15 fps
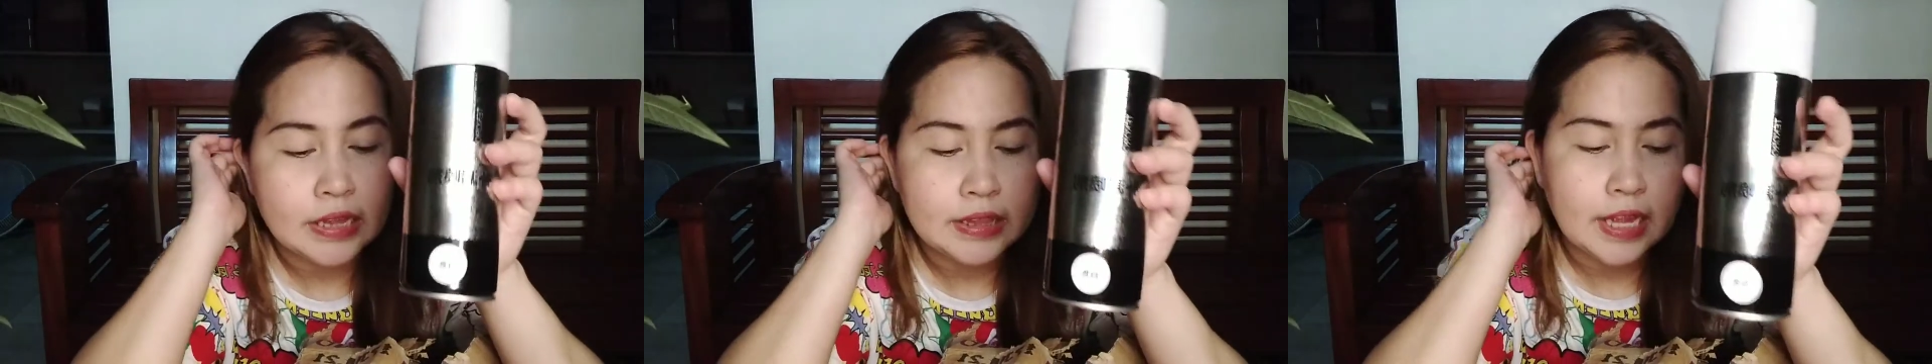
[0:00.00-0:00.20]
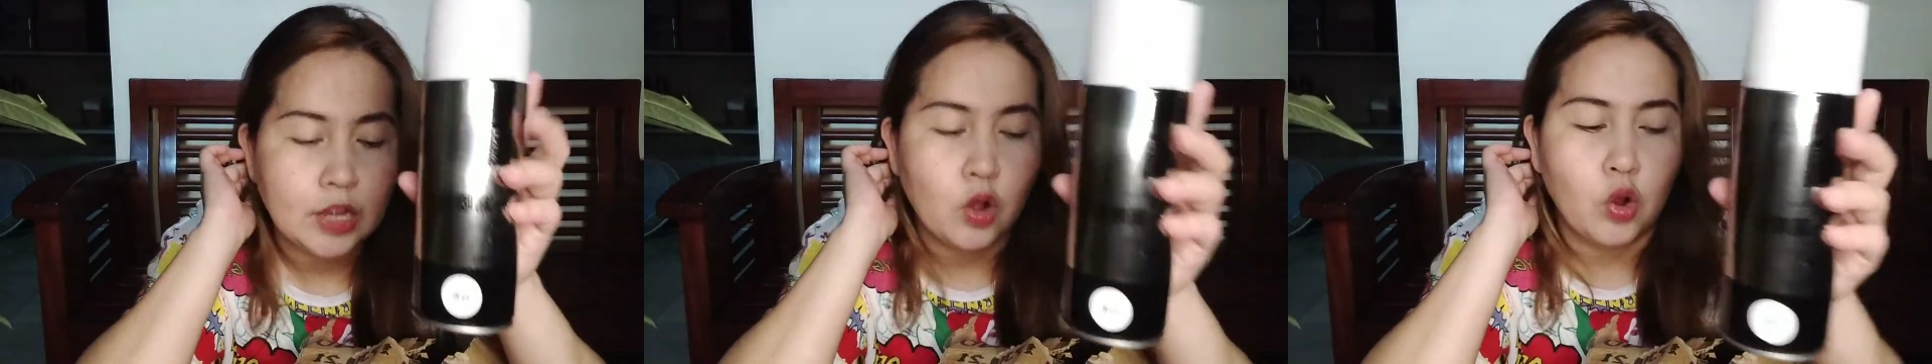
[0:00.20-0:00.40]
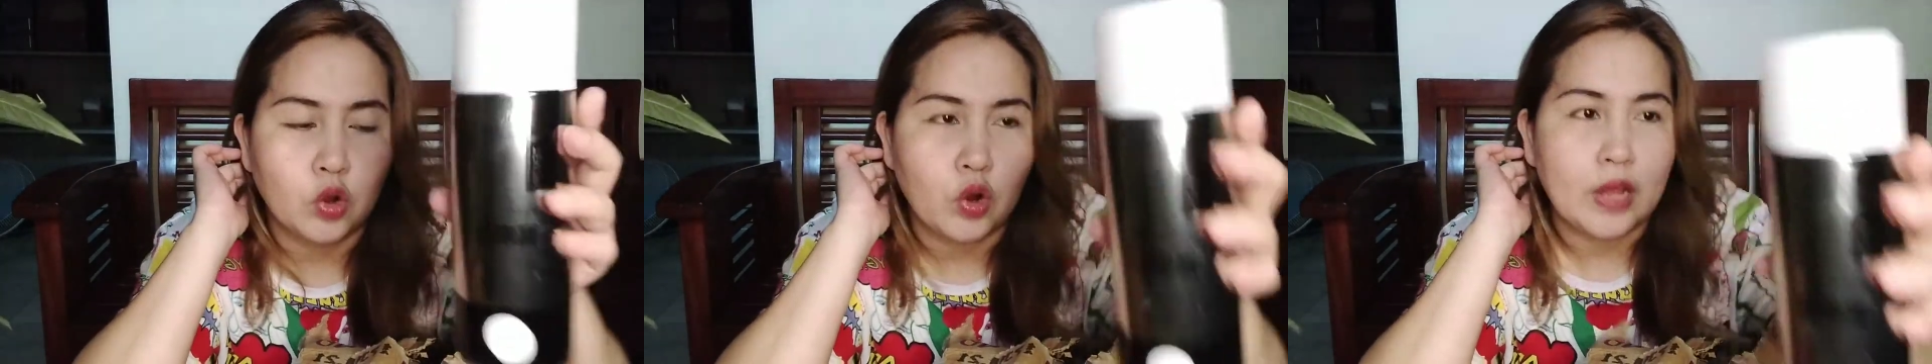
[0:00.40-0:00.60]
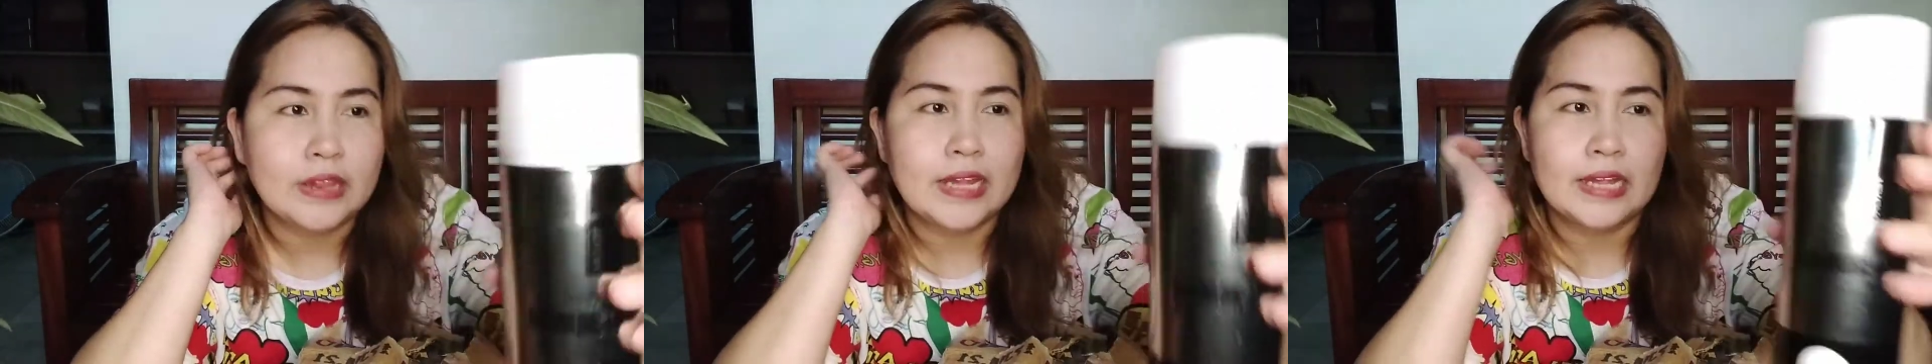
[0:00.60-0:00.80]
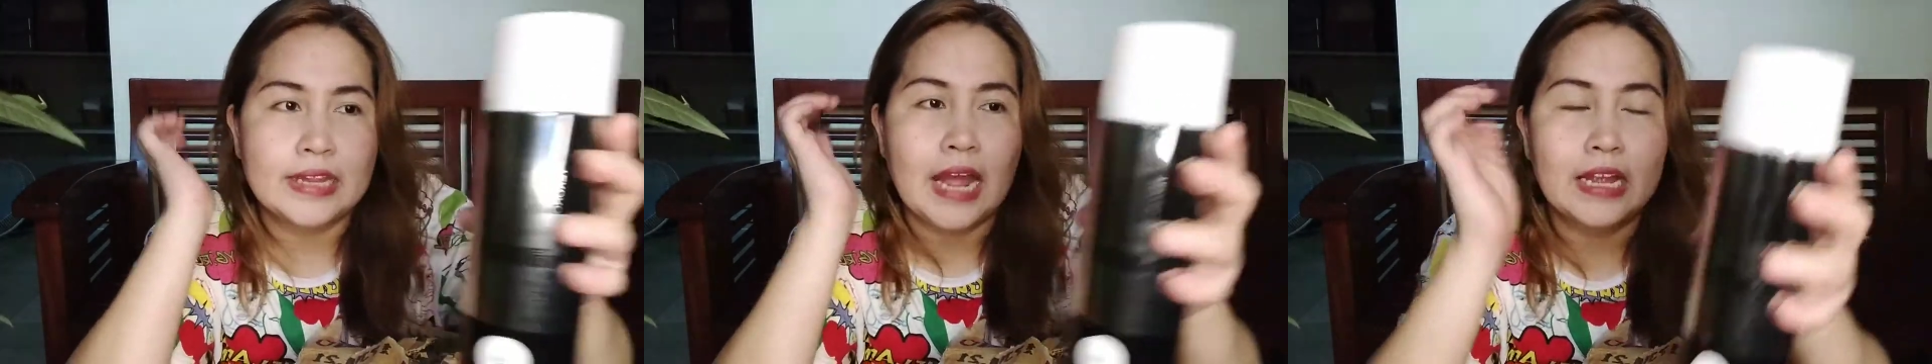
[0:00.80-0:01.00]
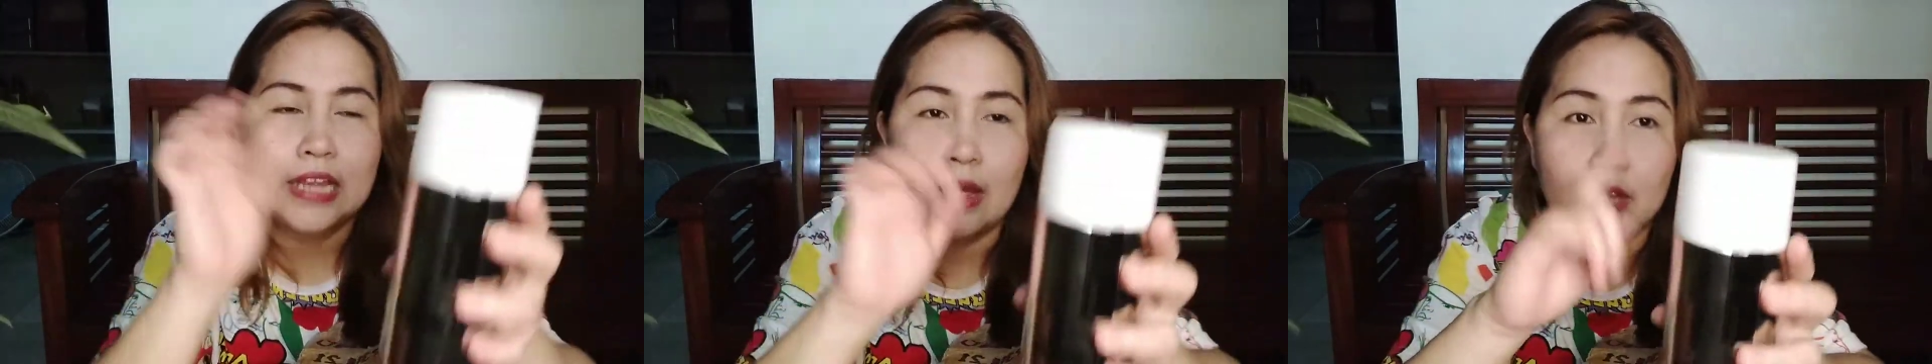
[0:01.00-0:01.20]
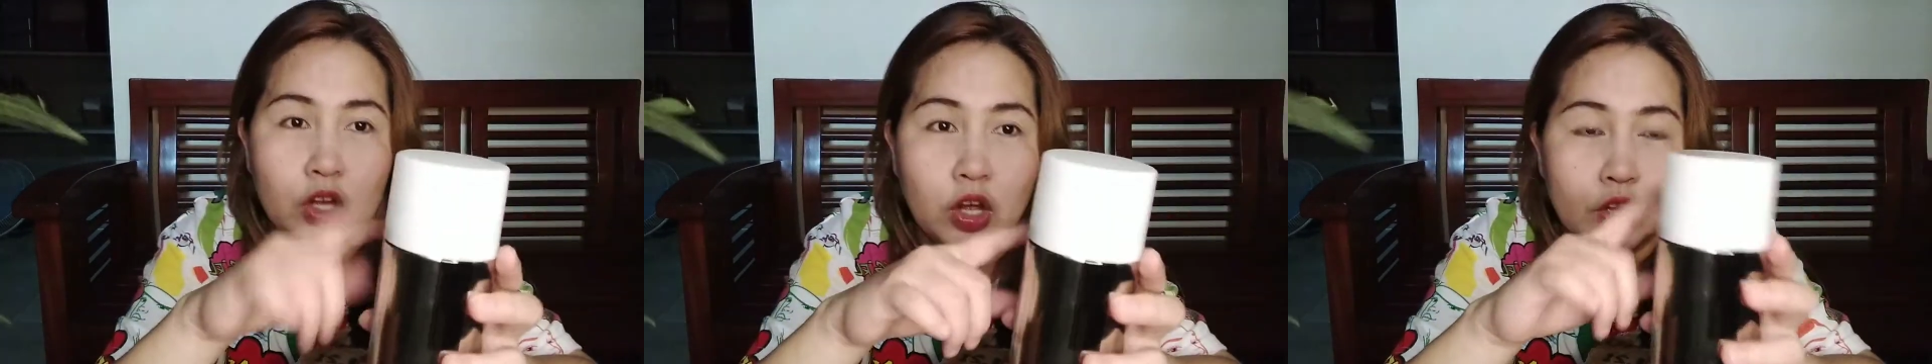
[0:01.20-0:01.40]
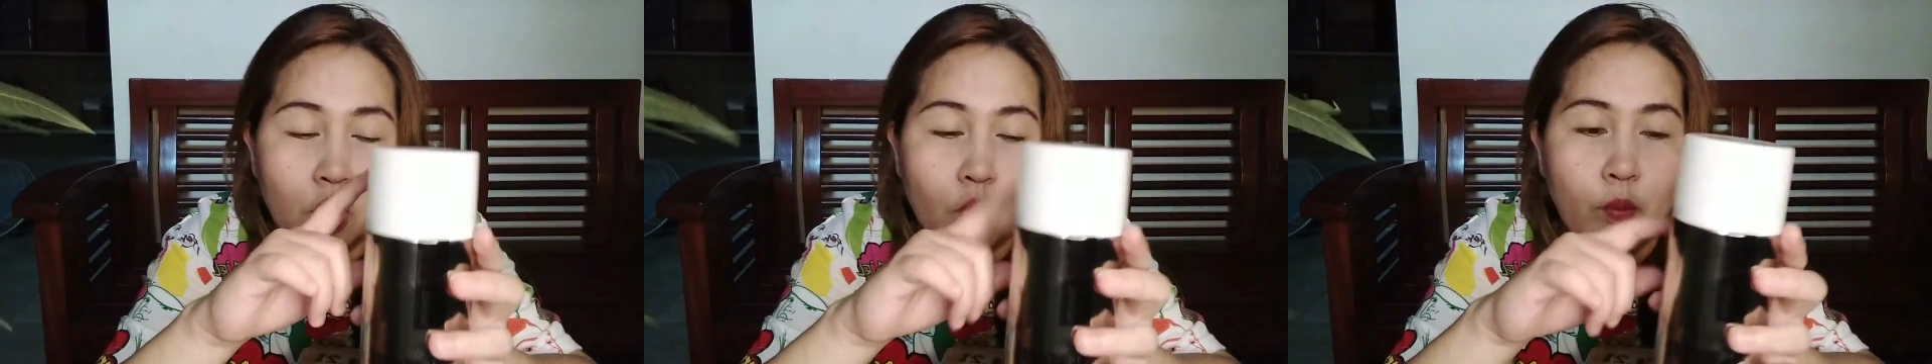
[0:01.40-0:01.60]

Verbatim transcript: Tecoro ang tatak niyan yun.